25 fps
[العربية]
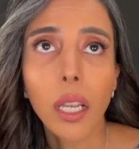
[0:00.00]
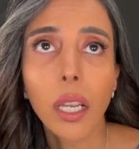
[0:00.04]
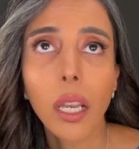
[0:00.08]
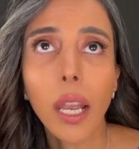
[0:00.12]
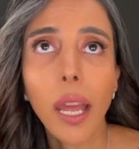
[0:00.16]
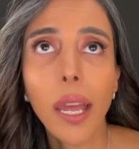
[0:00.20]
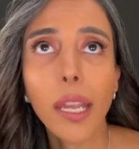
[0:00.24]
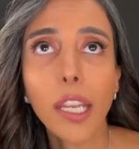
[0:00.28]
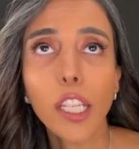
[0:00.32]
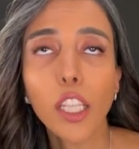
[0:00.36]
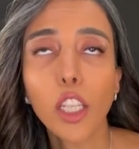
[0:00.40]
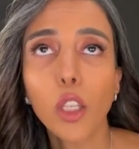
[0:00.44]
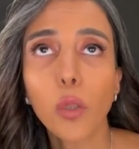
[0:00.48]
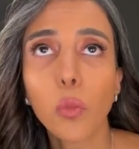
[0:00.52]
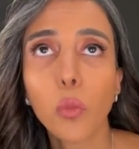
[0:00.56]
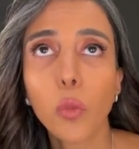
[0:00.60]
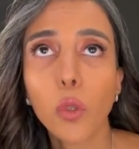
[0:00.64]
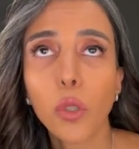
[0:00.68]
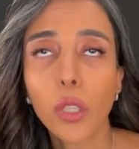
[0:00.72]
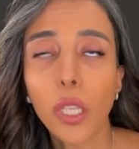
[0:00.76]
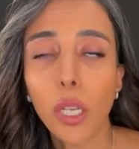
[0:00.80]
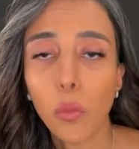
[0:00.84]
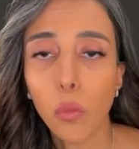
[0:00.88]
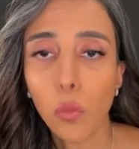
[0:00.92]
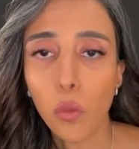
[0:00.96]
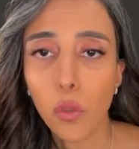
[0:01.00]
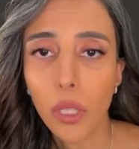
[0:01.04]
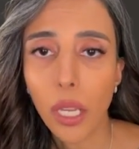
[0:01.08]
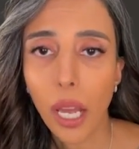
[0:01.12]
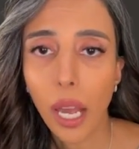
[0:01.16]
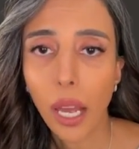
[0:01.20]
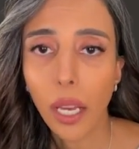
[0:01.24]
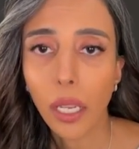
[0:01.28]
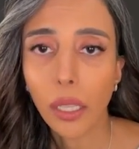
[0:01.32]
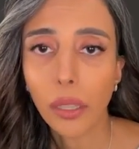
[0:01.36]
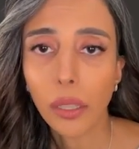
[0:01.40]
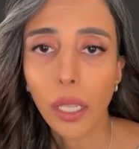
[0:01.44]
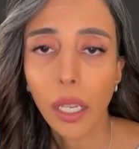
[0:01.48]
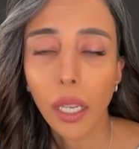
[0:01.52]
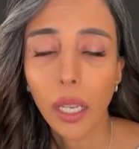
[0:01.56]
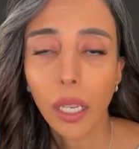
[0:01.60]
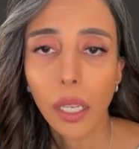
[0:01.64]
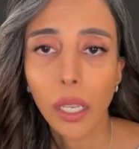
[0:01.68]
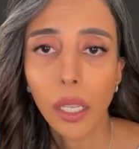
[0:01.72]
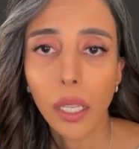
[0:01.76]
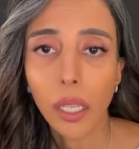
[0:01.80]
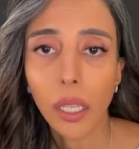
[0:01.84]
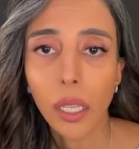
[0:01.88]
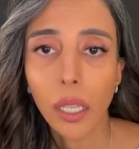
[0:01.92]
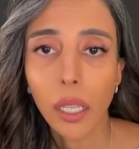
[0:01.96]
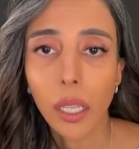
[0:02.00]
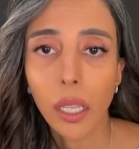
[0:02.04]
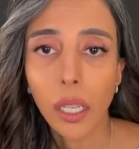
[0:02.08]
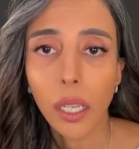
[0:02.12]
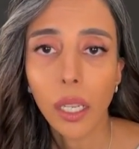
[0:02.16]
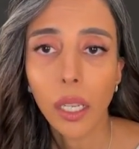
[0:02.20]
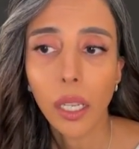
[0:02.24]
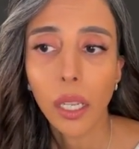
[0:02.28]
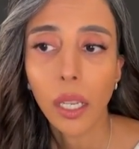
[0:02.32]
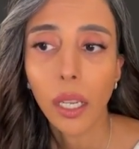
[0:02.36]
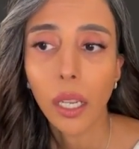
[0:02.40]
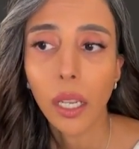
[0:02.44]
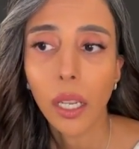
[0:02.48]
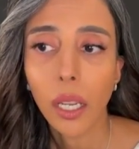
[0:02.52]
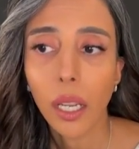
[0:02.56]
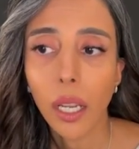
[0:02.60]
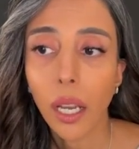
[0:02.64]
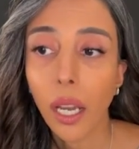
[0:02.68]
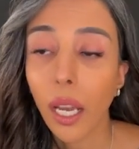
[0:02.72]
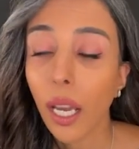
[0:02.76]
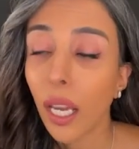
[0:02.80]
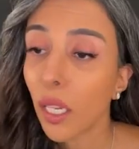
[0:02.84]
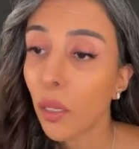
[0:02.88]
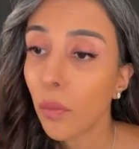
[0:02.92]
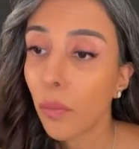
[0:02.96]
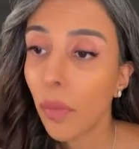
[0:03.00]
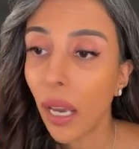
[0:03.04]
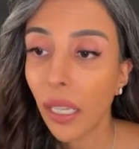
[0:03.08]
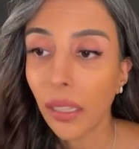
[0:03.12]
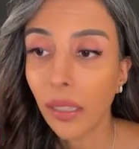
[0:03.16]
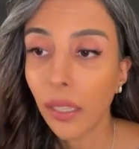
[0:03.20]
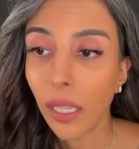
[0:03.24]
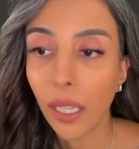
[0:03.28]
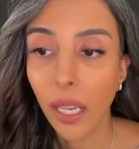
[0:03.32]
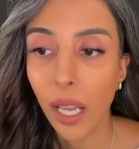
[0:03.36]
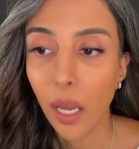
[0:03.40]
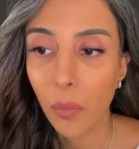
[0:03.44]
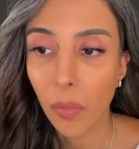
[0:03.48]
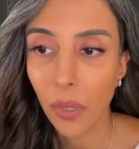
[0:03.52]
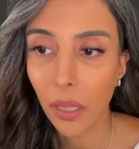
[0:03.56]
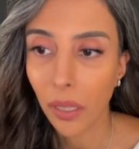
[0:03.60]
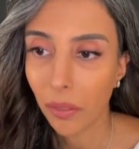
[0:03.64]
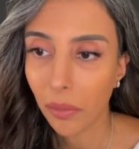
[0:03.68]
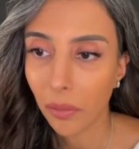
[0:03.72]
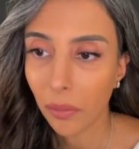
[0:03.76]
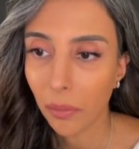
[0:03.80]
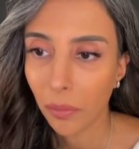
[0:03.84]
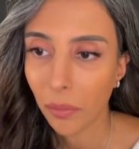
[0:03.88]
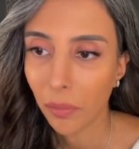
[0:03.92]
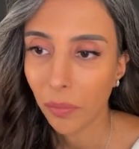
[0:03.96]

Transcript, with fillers: لا يطلبون المساعدة خيبات الأمل